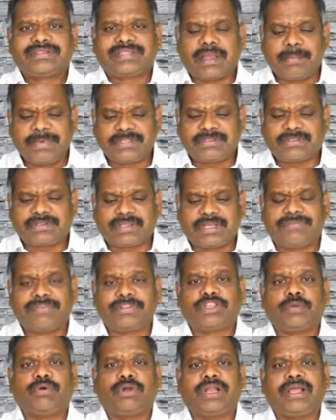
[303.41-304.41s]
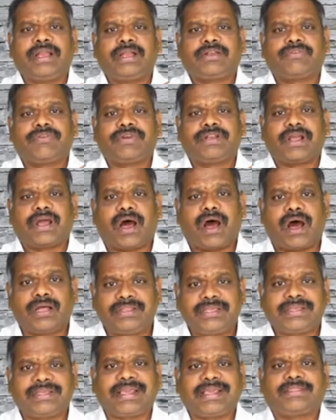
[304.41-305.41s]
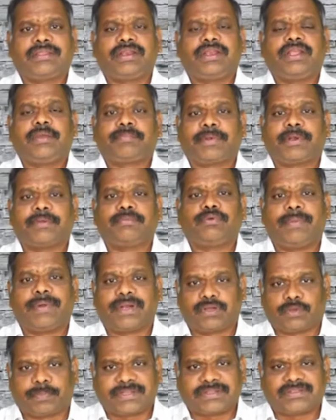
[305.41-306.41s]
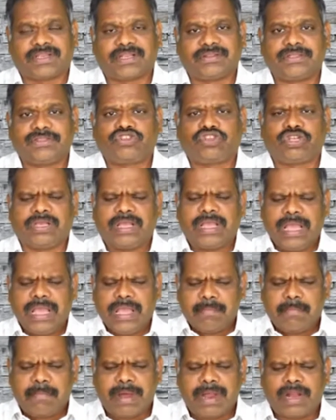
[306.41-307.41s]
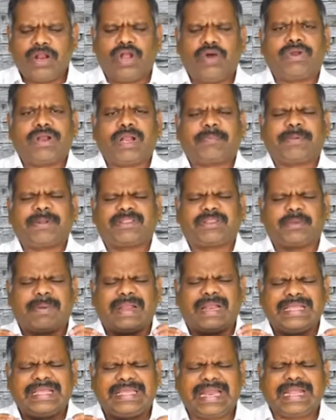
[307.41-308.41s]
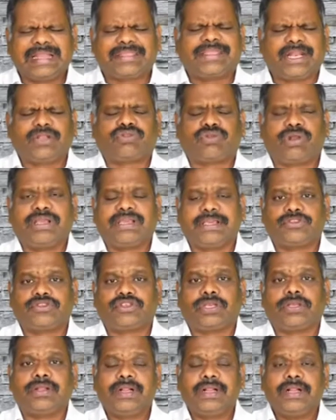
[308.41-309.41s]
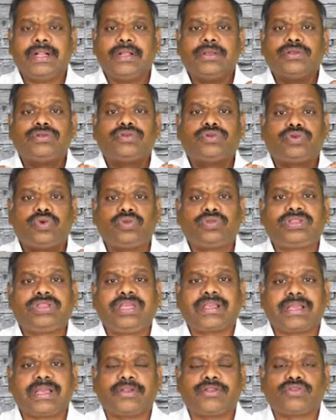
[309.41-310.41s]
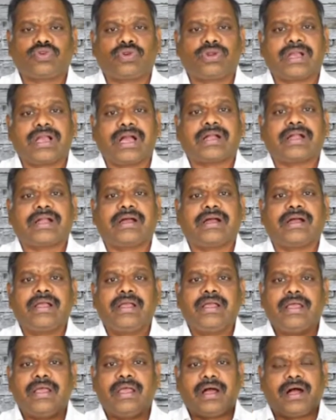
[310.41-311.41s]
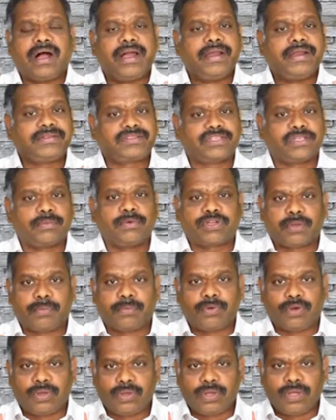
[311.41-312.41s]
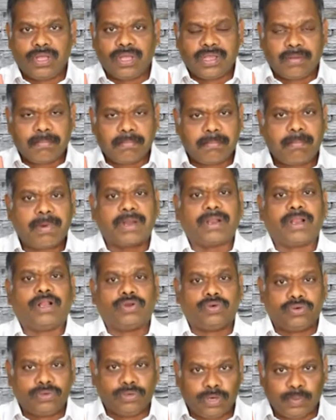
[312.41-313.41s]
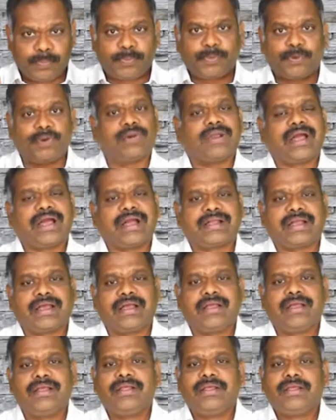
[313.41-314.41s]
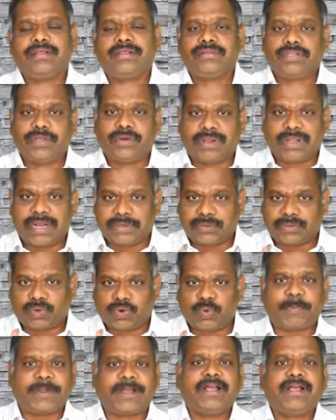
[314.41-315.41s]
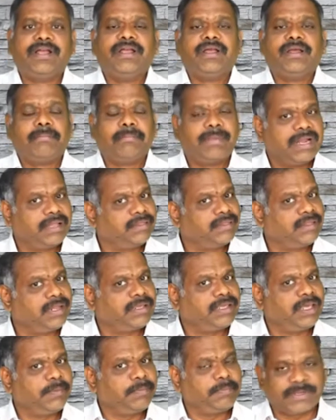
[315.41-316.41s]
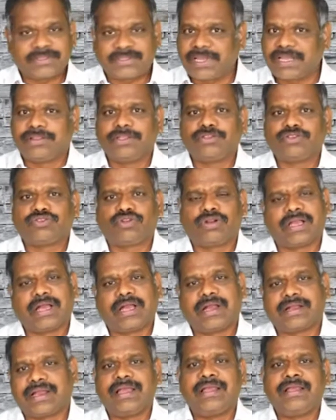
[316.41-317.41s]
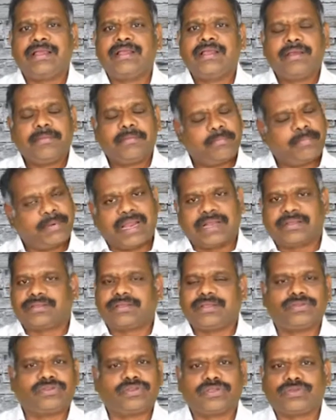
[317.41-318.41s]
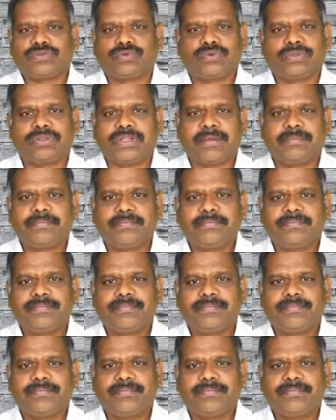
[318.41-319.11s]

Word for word: సమస్త విధములైనటువంటి ఆధిక్యతని ప్రభు మనకు ప్రసాదించి మనలో ఉన్న ప్రతి బలహీనతను తొలగించి శుద్ధీకరించునుగాక ఆయన సముఖములో మనలను నిలుపునుగాక దేవుడు అలాంటి కృప మనందరికీ ప్రసాదించునుగాక ప్రార్థన చేసుకుందాం